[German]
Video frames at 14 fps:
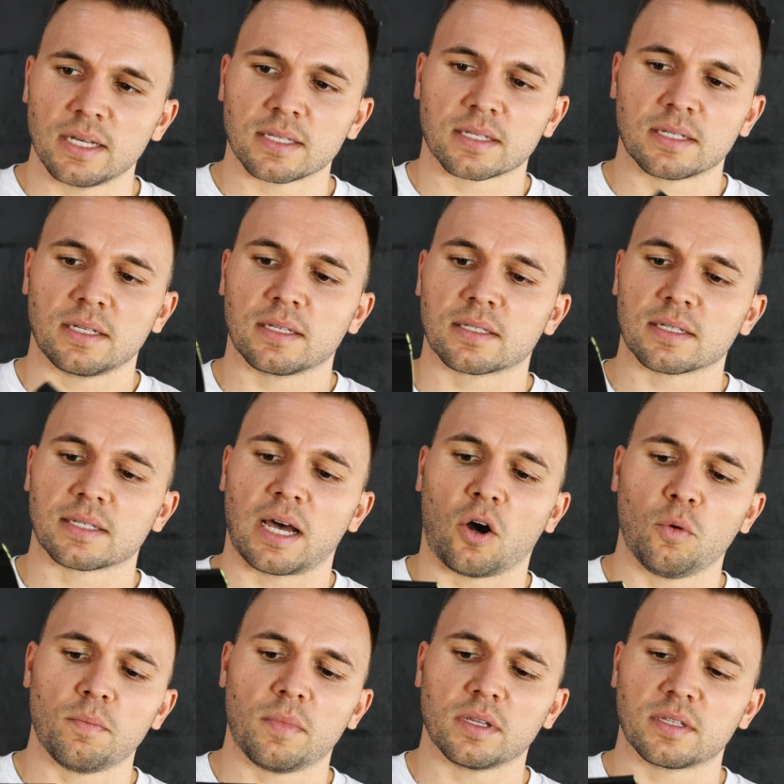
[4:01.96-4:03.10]
ist, ist das
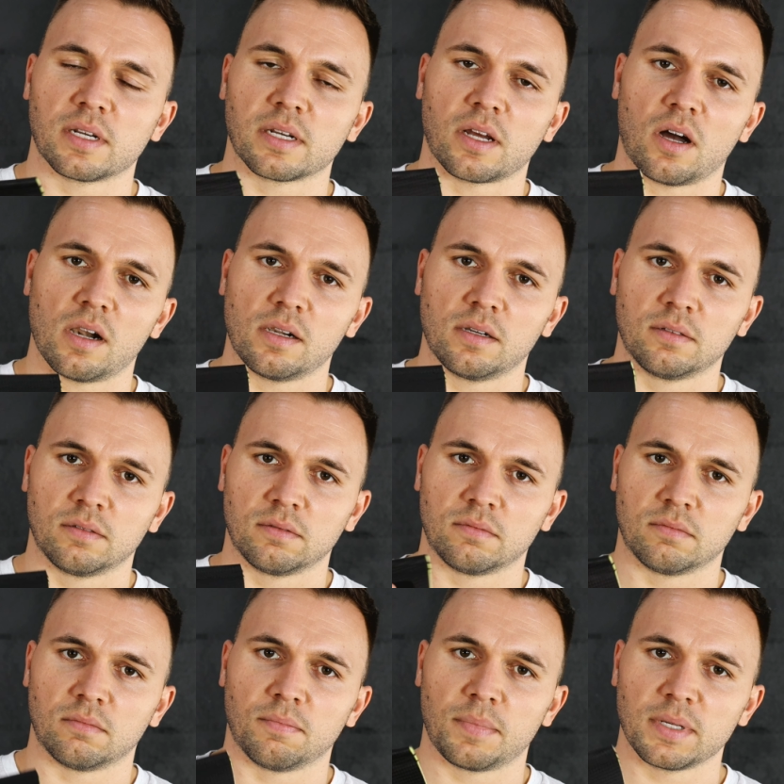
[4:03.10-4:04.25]
Hauptmaterial
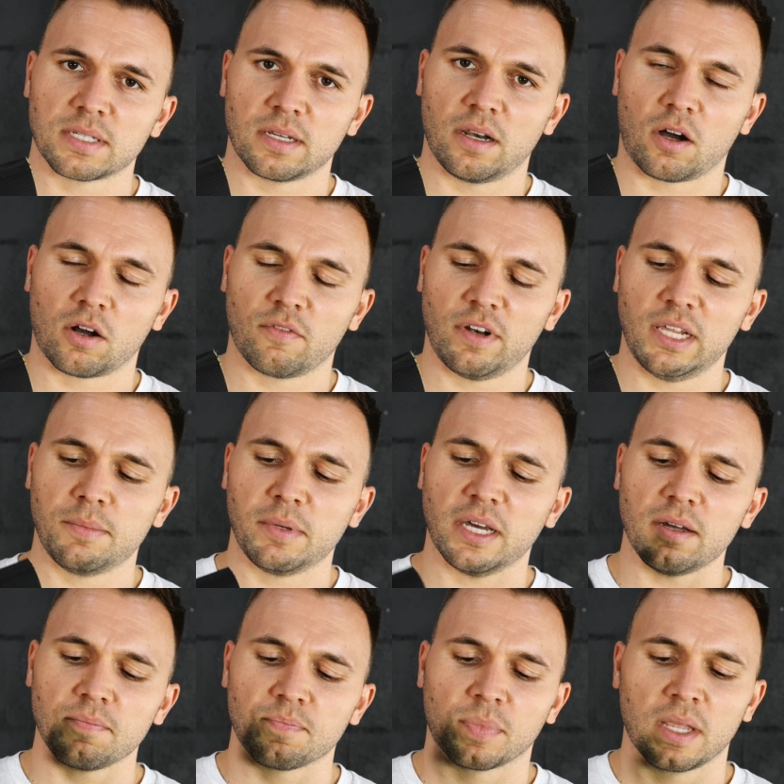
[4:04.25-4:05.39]
ein bisschen
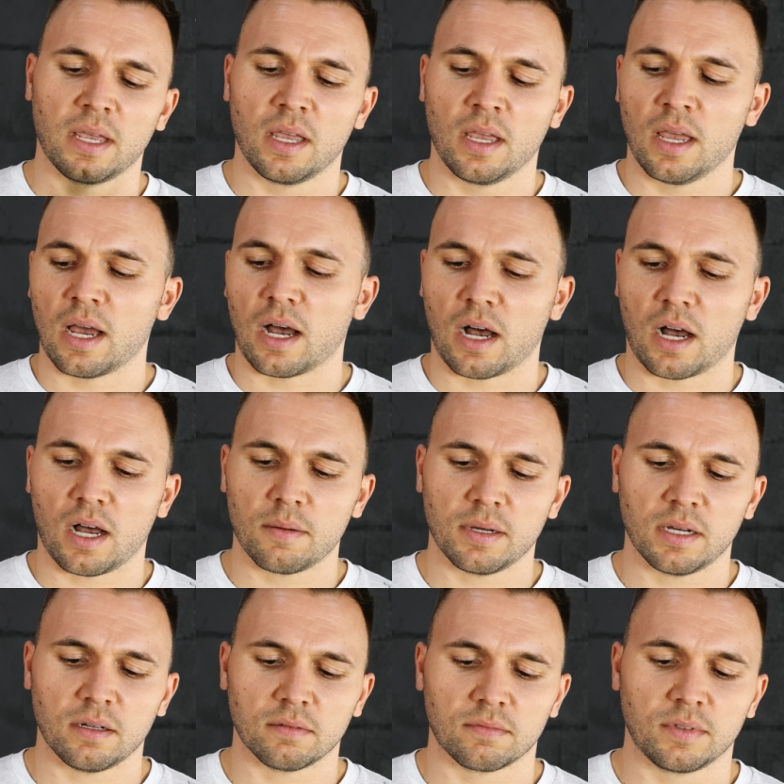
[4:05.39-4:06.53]
langlebiger.
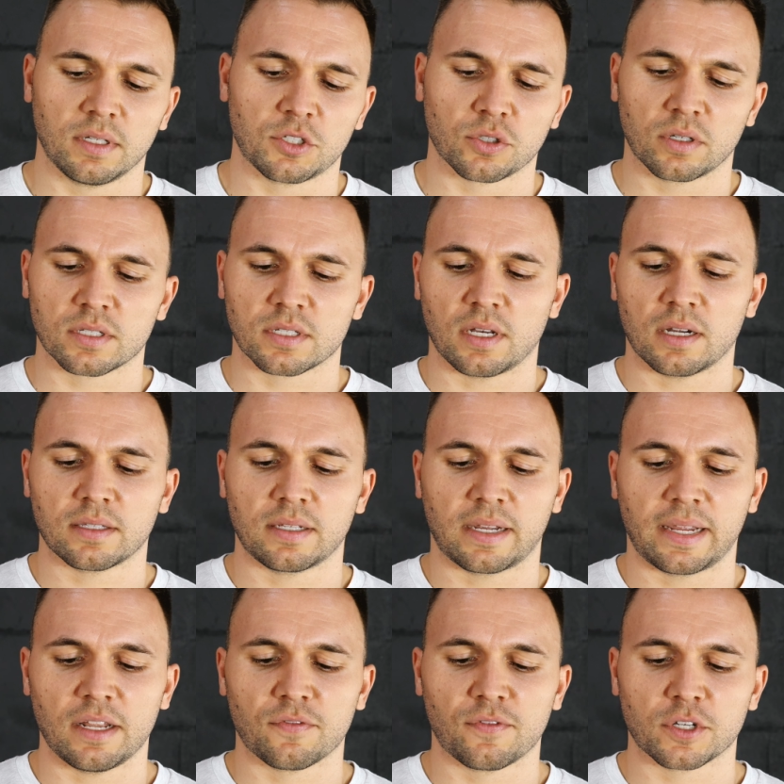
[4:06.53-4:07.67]
Aber wie schon gesagt, der
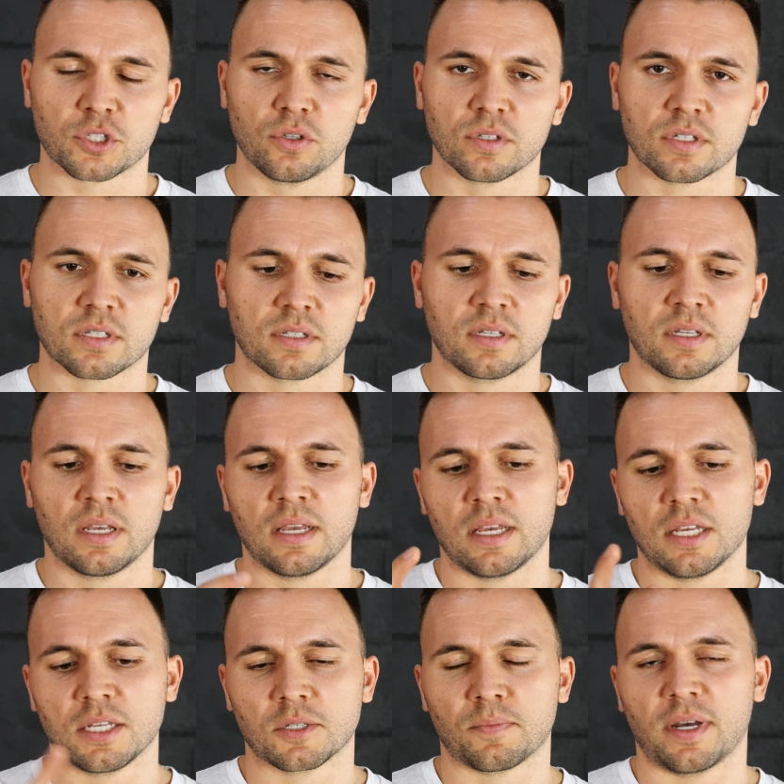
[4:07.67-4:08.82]
Klettverschluss
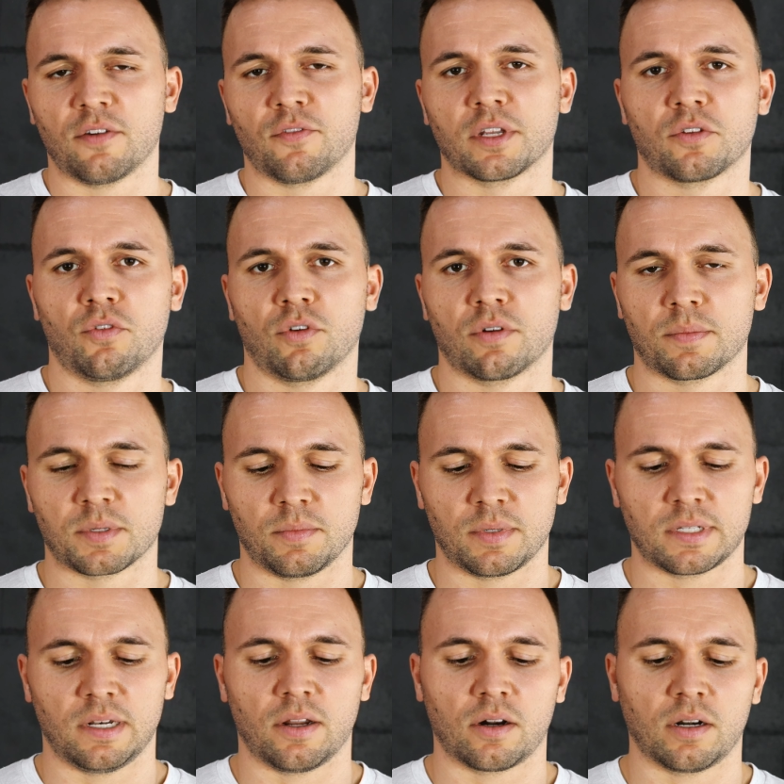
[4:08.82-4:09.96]
ist bei Victory Grips ein
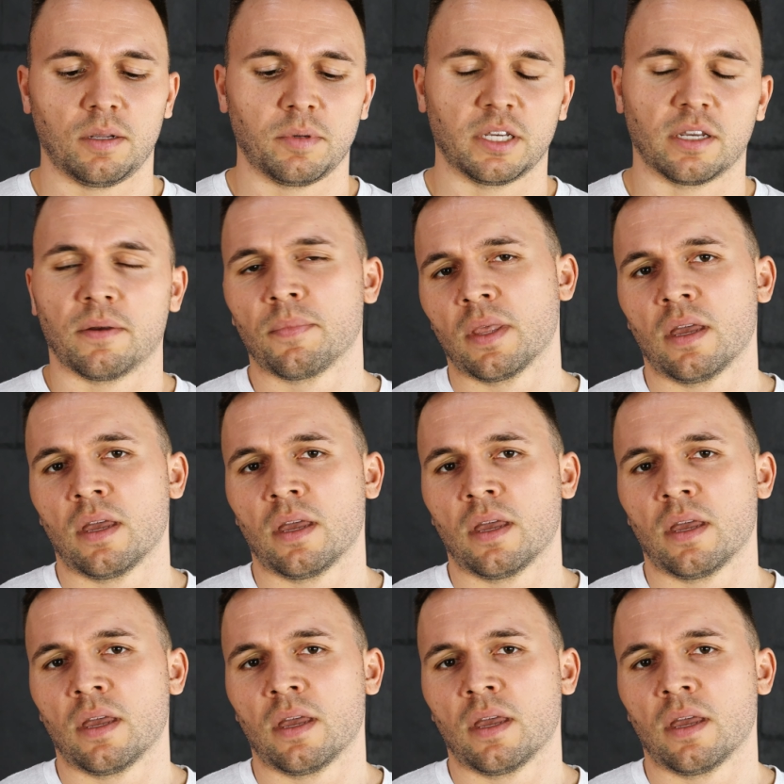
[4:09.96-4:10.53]
bisschen langlebiger.